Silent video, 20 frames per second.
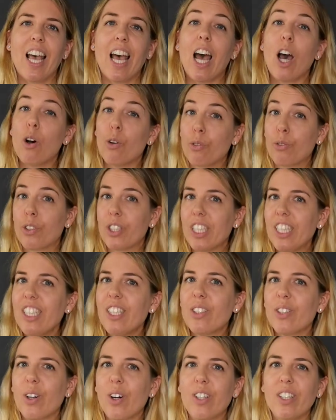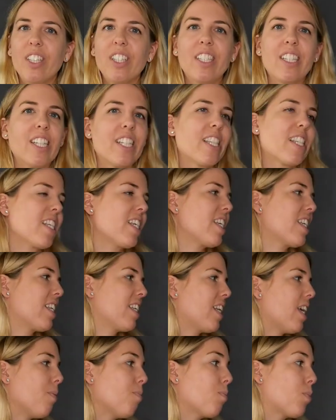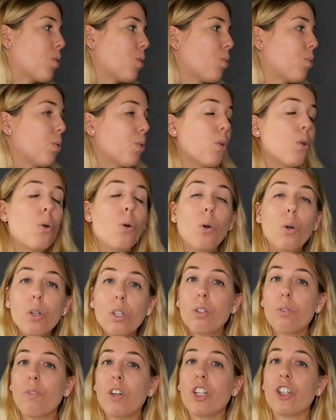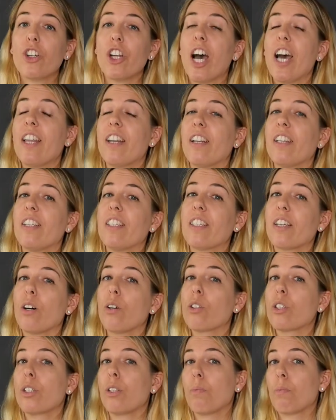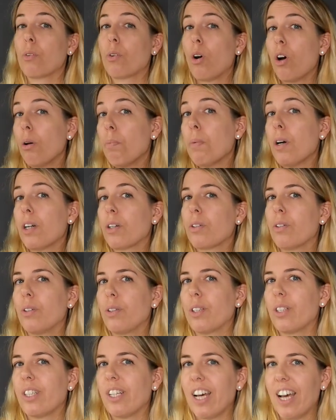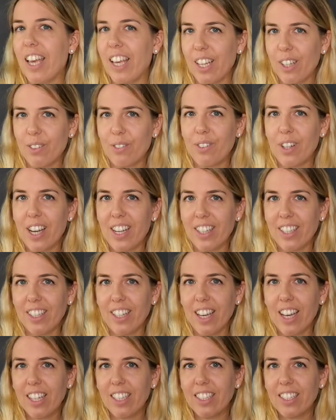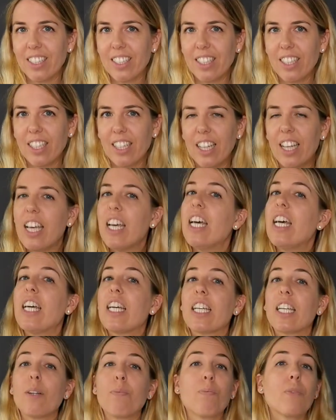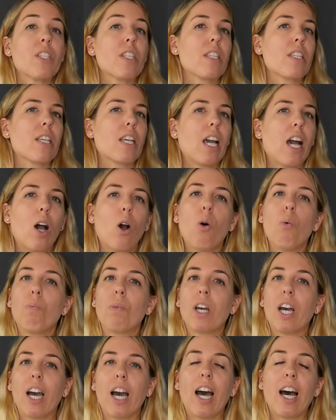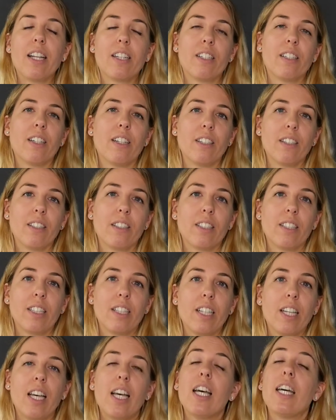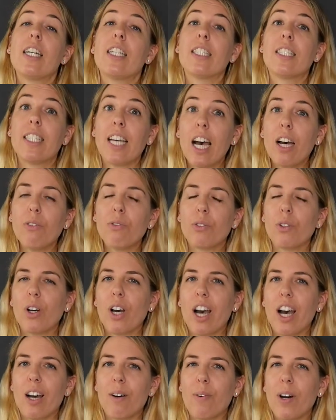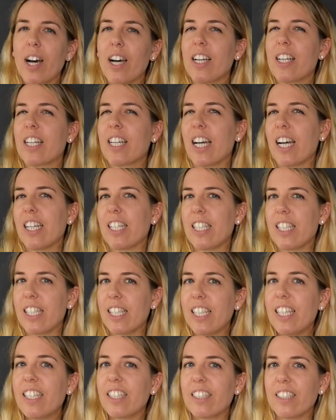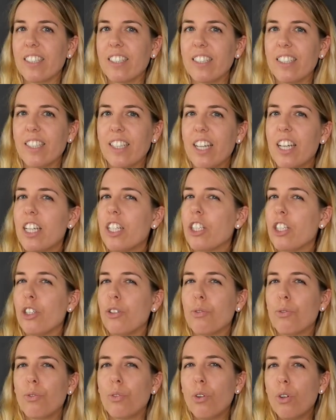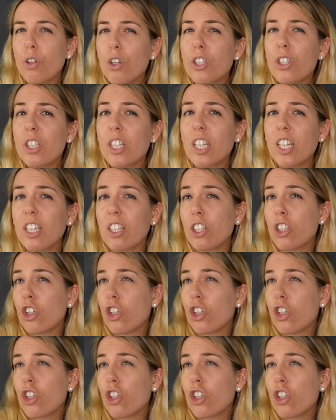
Auf Triton, den sich Neptun höchstwahrscheinlich aus dem Käupergürtel eingefangen hat, gibt es kaum Krater, dafür aber Geysire, die flüssigen